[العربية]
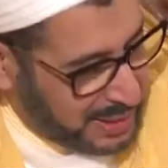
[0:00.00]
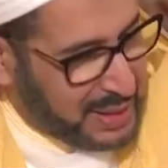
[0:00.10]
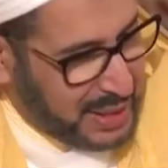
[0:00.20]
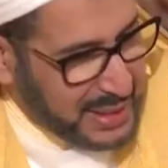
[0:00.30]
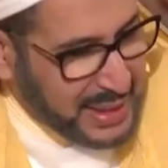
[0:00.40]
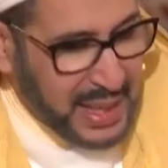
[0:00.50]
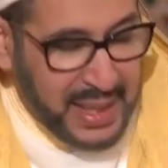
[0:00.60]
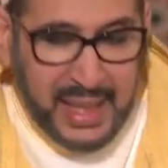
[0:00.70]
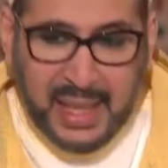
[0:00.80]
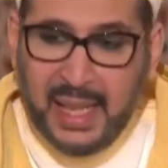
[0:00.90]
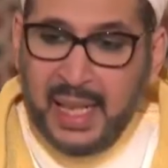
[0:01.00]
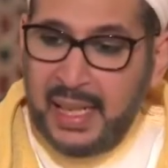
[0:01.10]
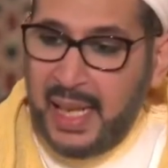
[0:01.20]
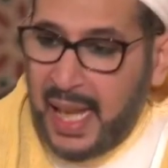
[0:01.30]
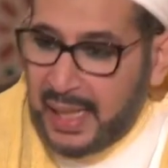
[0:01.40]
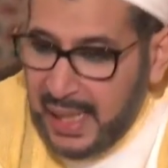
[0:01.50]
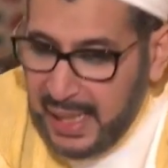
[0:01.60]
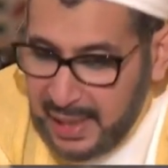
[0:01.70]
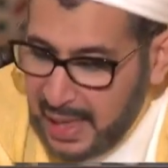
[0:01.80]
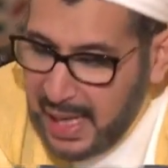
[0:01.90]
من ضده التحريك
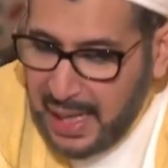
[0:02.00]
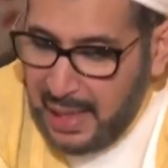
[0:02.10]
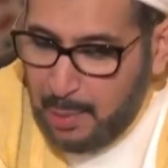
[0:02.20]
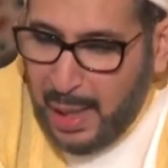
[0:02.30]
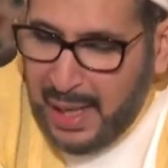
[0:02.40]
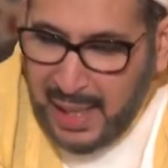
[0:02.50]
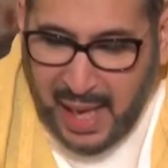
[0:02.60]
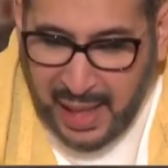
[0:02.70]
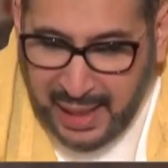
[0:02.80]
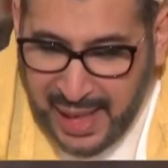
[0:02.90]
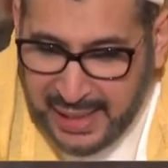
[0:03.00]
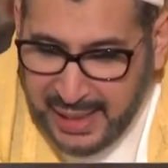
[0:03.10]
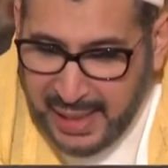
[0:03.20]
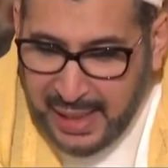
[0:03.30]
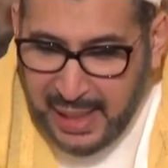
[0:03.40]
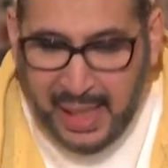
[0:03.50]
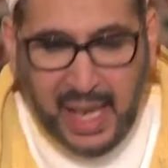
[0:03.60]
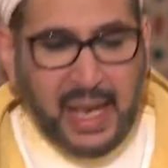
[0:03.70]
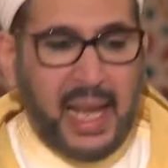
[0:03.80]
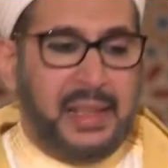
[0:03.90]
لكن لا نعلم أي الحركات
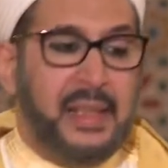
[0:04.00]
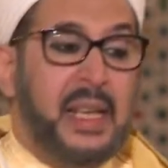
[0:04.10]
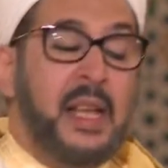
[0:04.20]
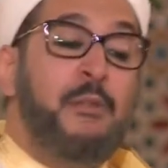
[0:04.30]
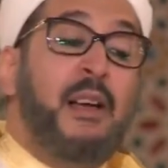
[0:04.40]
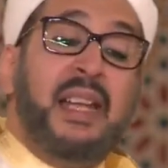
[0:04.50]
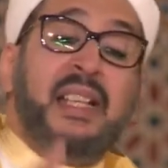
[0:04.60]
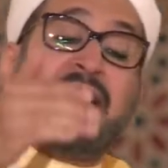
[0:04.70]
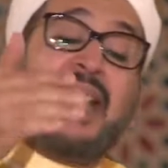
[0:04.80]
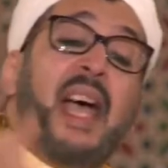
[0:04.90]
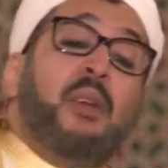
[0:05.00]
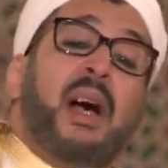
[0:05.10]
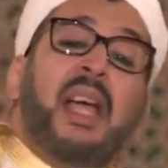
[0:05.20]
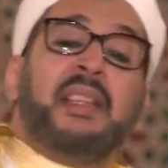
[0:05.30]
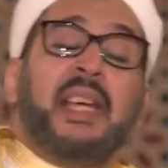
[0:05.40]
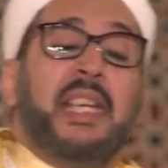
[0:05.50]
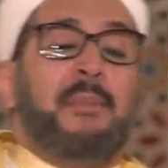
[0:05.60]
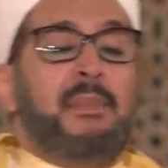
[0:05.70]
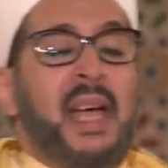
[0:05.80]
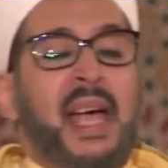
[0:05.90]
أراد فالإسكان أيضا
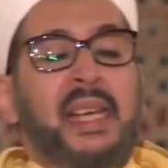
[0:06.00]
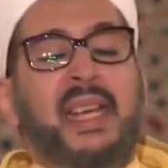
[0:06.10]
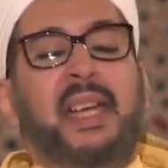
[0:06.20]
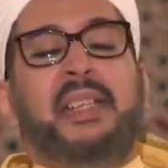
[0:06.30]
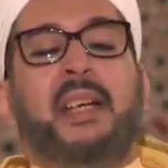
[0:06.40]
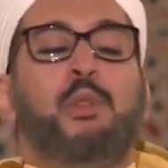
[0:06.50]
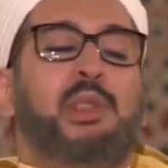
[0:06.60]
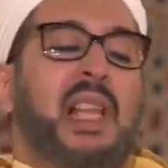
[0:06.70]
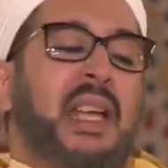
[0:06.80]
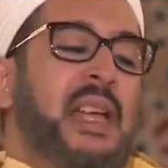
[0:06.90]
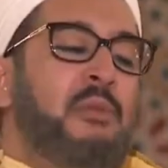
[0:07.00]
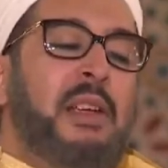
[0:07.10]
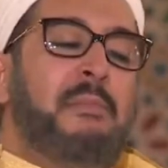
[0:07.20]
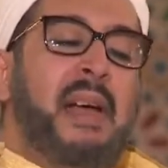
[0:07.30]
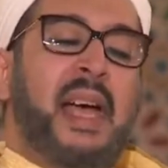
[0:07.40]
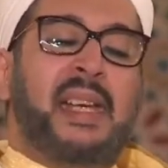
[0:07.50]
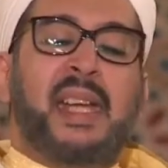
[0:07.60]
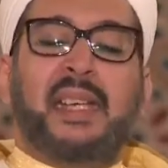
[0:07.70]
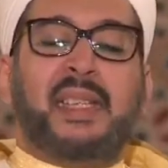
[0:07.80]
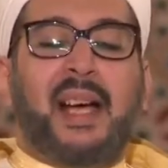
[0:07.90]
إما أن يرد مطلقا وإما أن
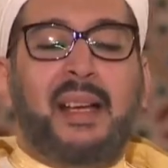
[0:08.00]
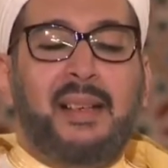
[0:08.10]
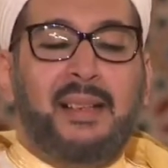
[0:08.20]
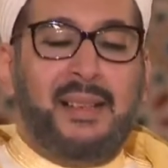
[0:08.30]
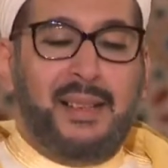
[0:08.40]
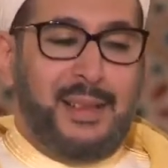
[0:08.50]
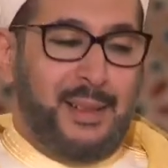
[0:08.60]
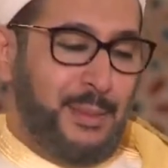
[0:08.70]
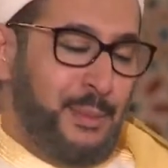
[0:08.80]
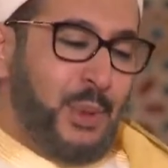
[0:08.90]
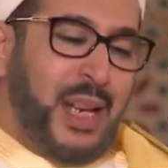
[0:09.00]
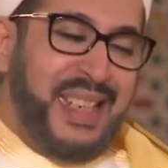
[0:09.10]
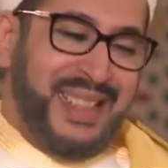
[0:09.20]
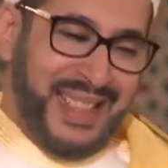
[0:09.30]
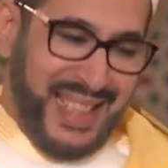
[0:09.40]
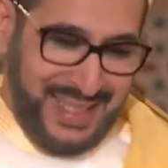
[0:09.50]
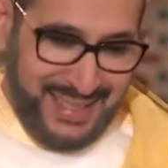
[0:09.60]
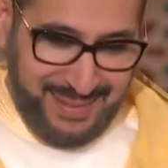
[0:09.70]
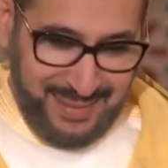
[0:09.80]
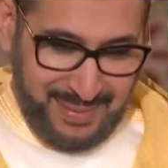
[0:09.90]
يرد
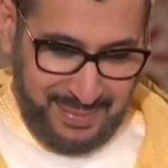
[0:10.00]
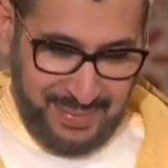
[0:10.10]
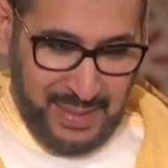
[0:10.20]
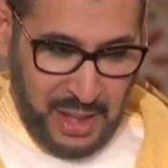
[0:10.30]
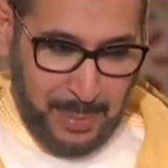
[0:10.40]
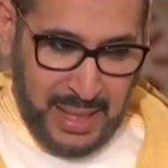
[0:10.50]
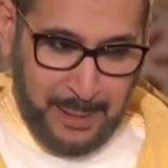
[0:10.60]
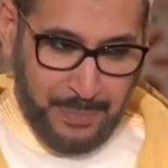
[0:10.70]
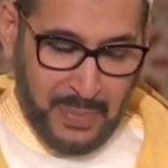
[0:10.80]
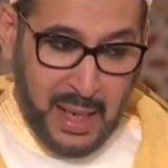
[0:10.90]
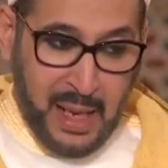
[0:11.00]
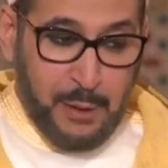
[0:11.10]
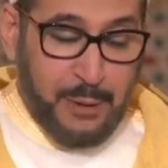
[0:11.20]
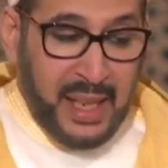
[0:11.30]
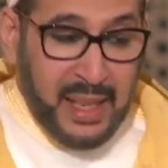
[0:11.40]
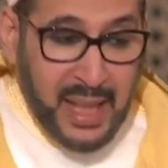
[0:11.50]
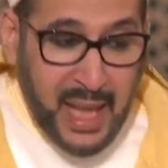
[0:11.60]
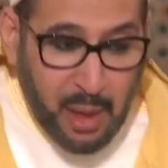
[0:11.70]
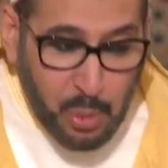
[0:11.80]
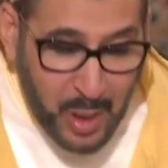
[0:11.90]
مقيدا جميل
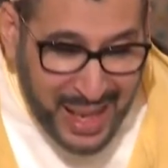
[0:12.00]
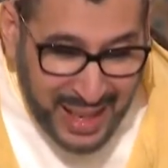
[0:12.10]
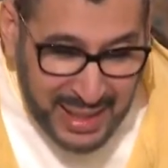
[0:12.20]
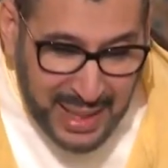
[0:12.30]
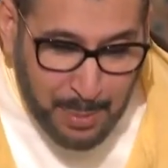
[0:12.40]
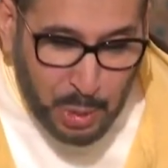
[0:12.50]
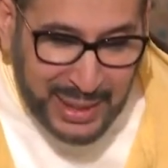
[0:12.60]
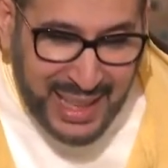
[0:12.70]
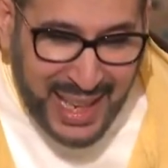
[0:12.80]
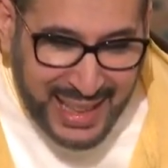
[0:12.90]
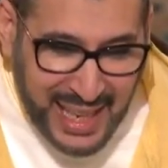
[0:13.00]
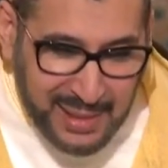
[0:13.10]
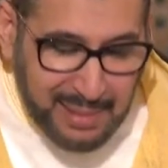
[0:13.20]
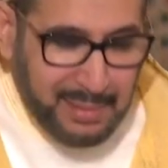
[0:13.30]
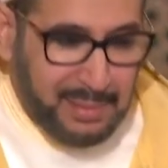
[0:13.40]
فإذا ورد مطلقا